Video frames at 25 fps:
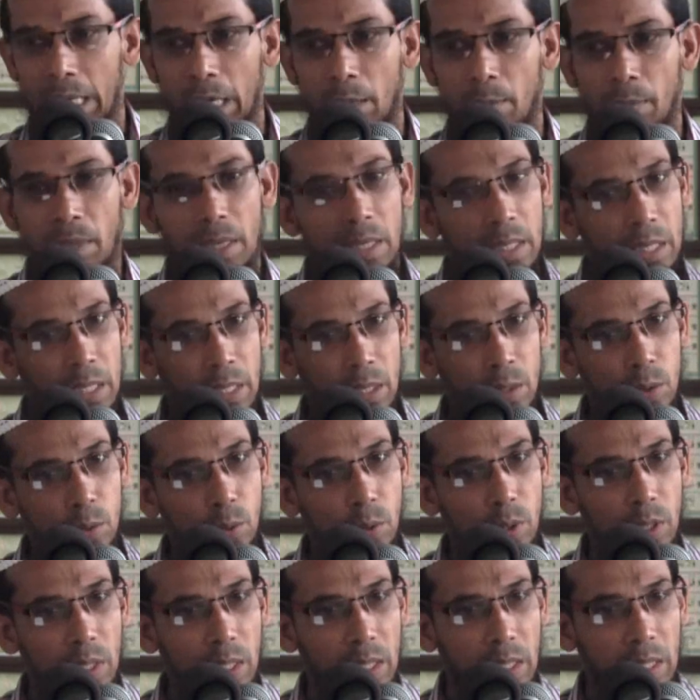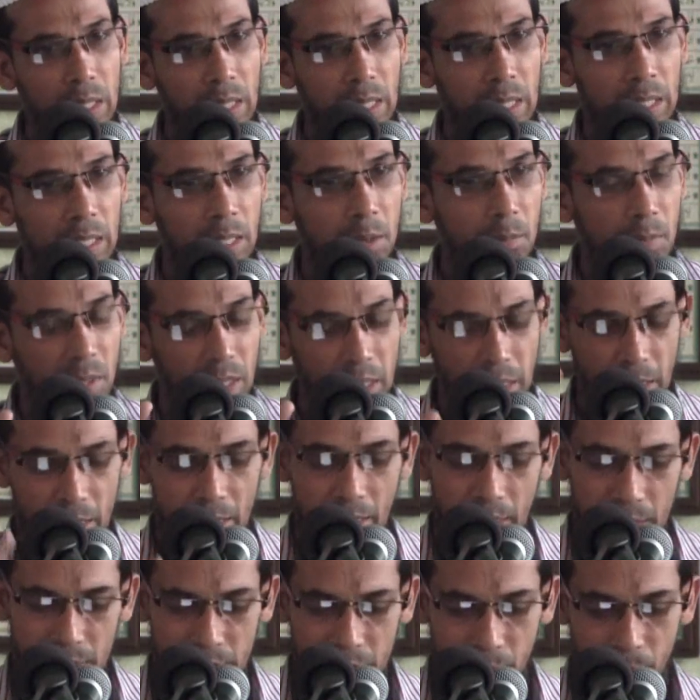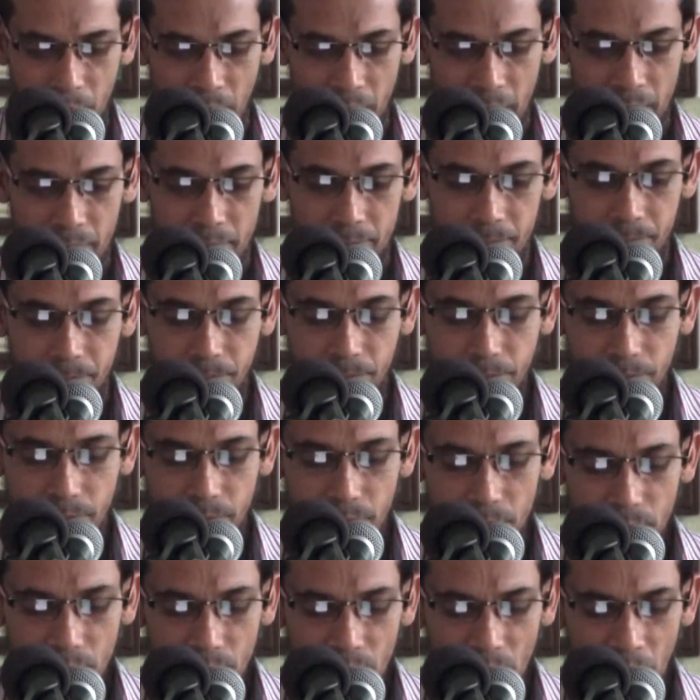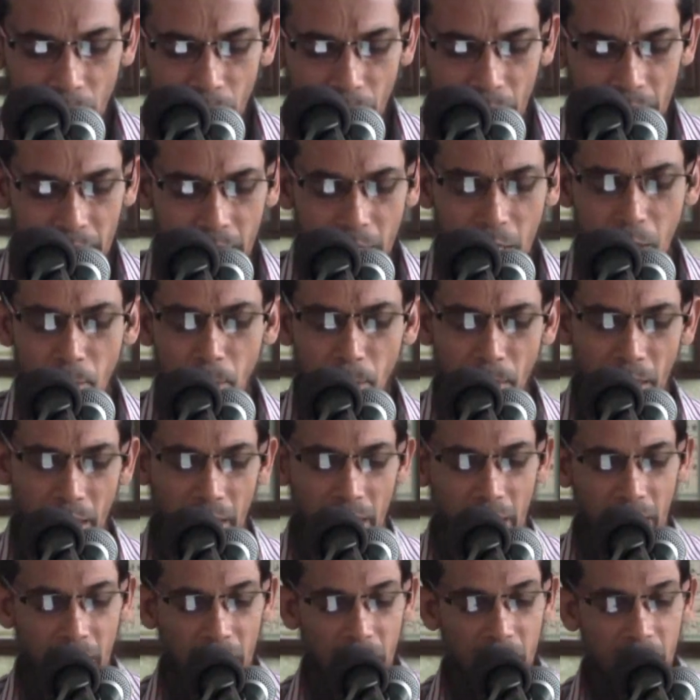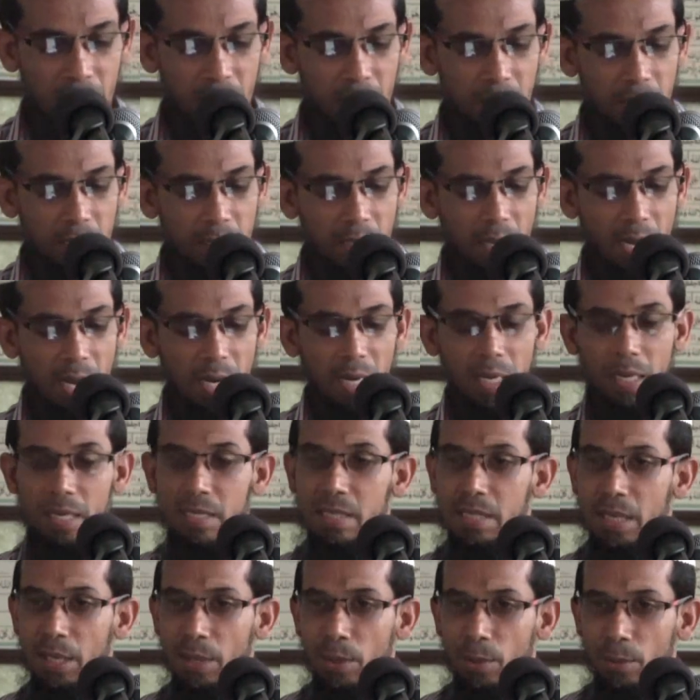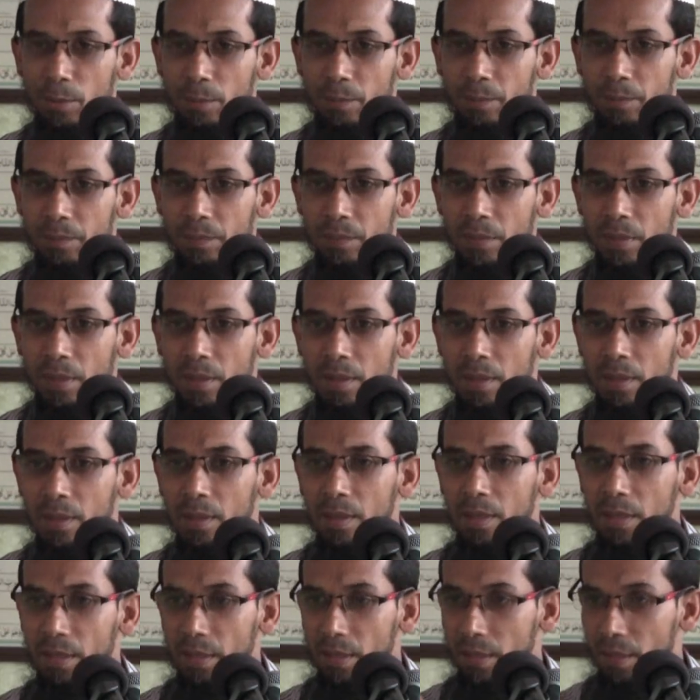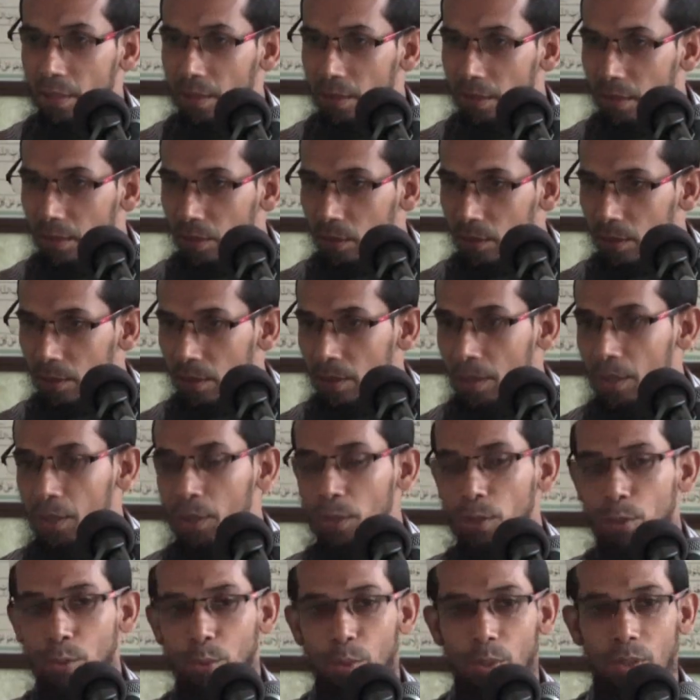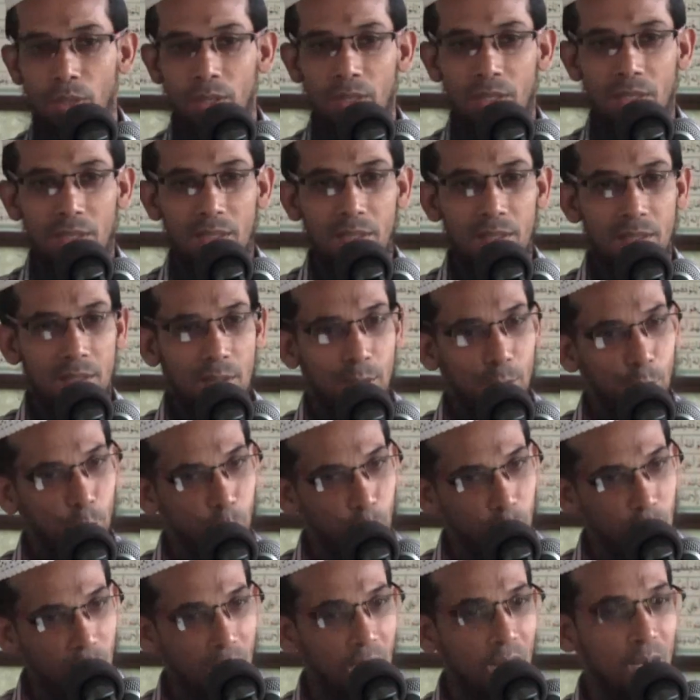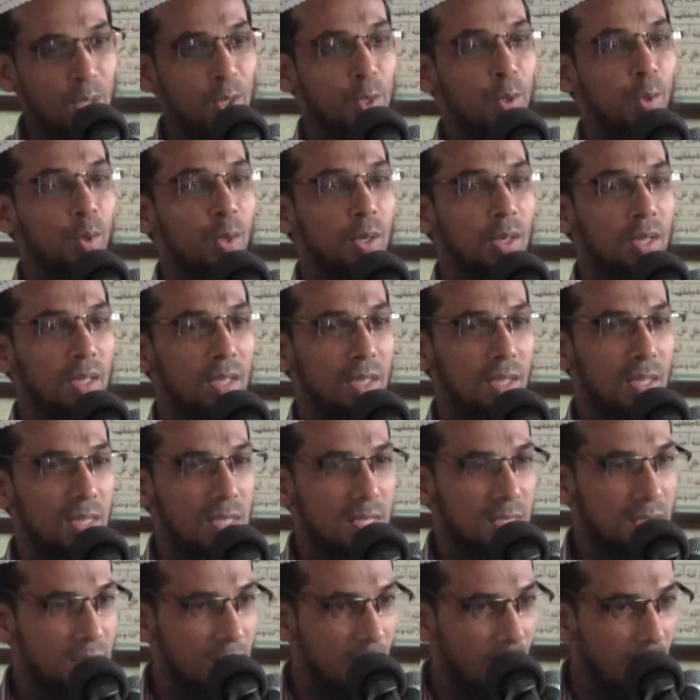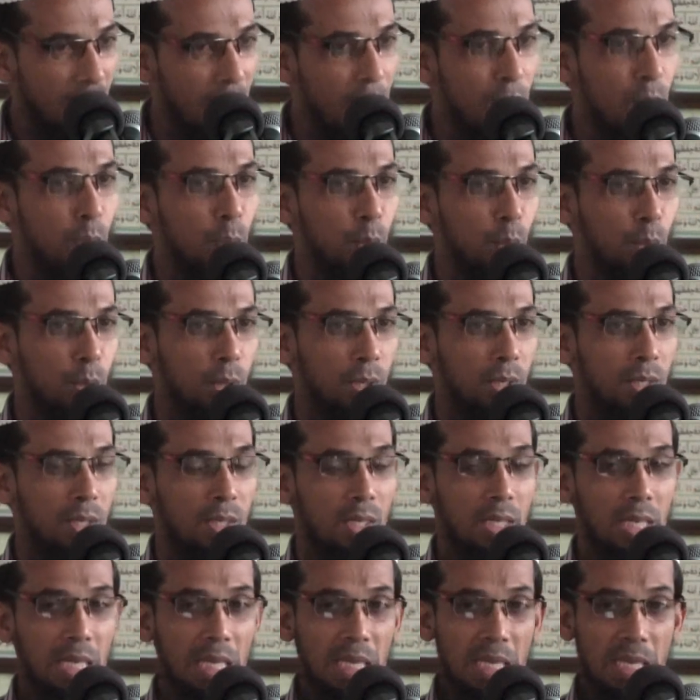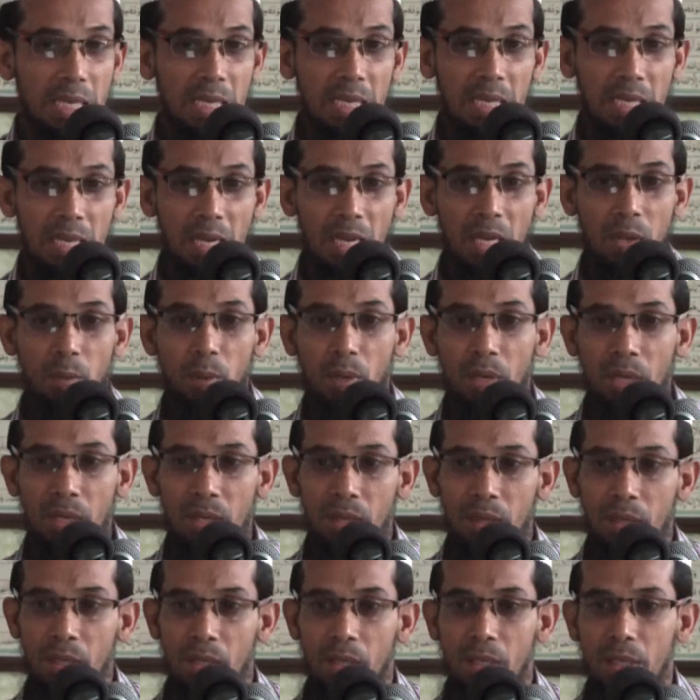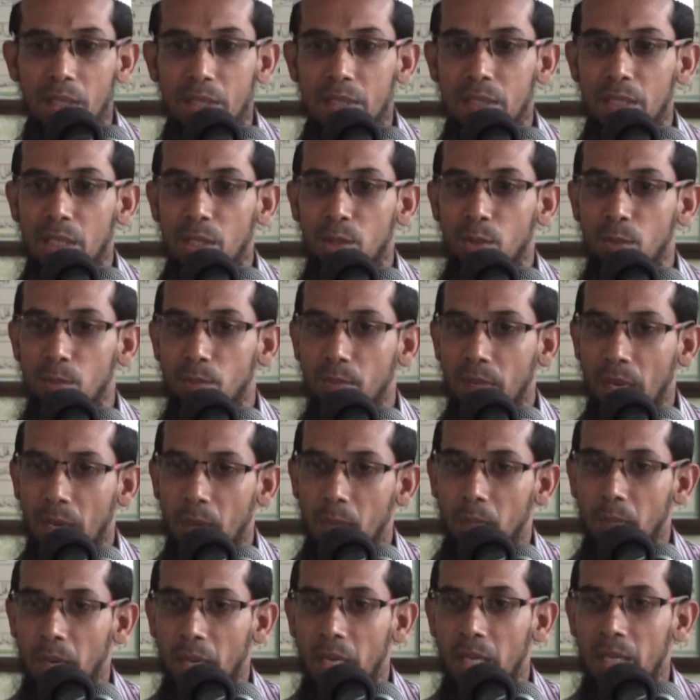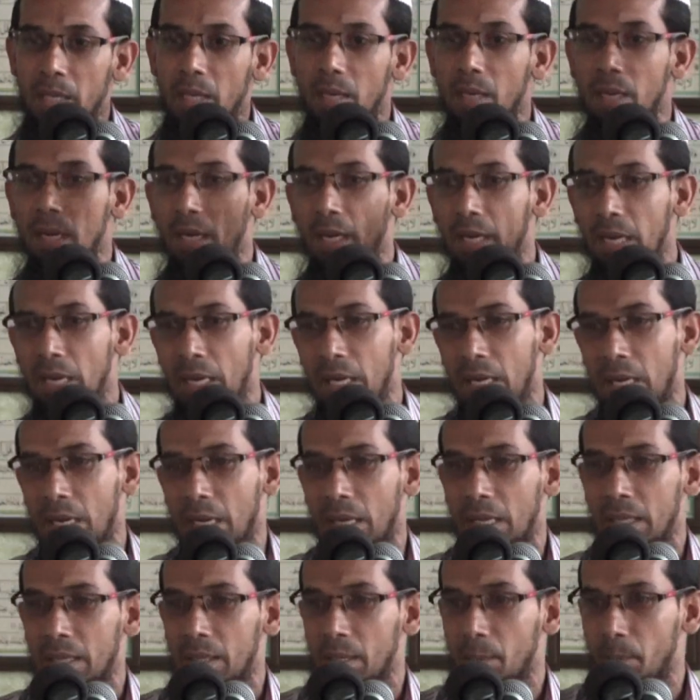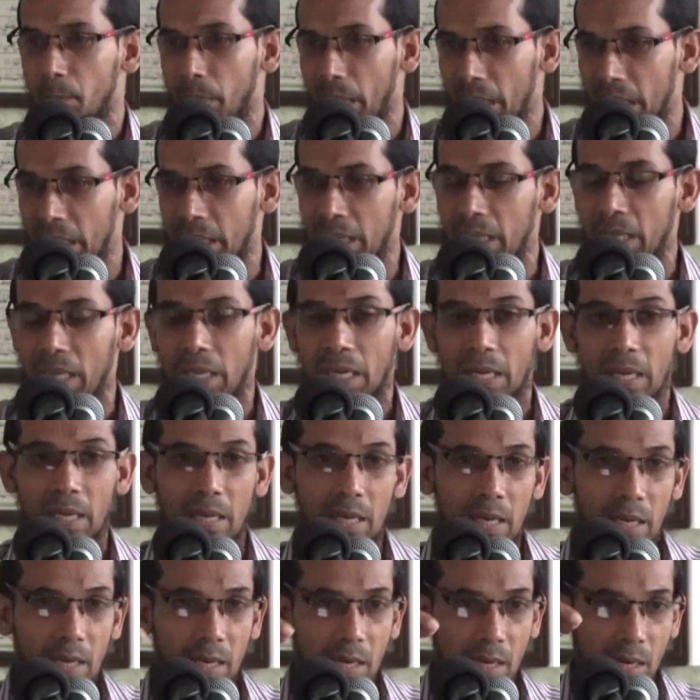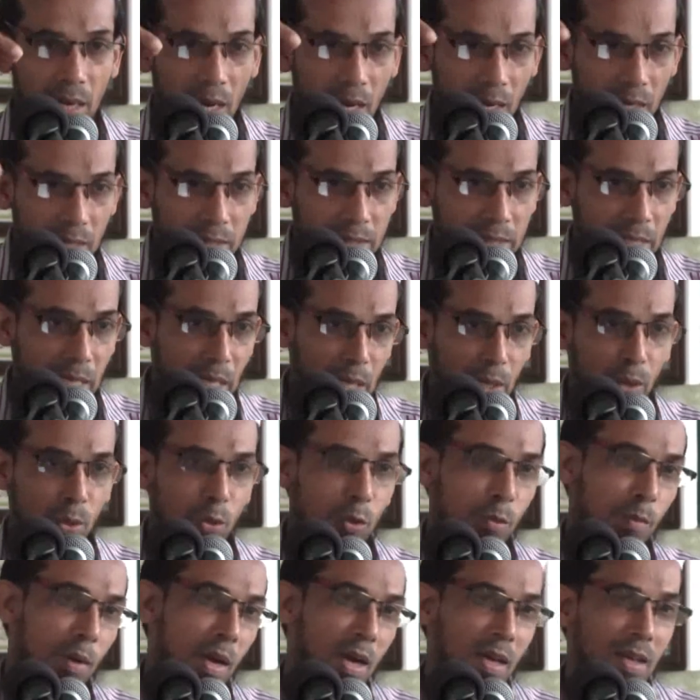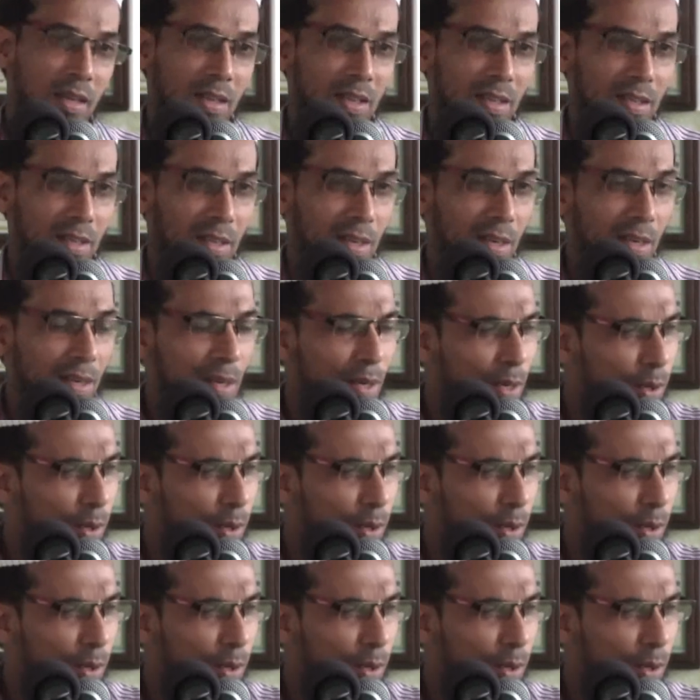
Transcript: நிலைமை இருந்து கொண்டிருக்கிறது என்பது யதார்த்தமானது இப்போ அந்த அடிப்படையில் நாங்கள் என்ன செய்யணும் நின்று கொண்டு உட்கார்ந்து கொண்டு சாய்ந்து கொண்டு இறைவனை திக்ரு செய்யும் நன்மனிதர்கள் என்ற அந்த பட்டியலில் நாங்கள் சேரணுமாக இருந்தால்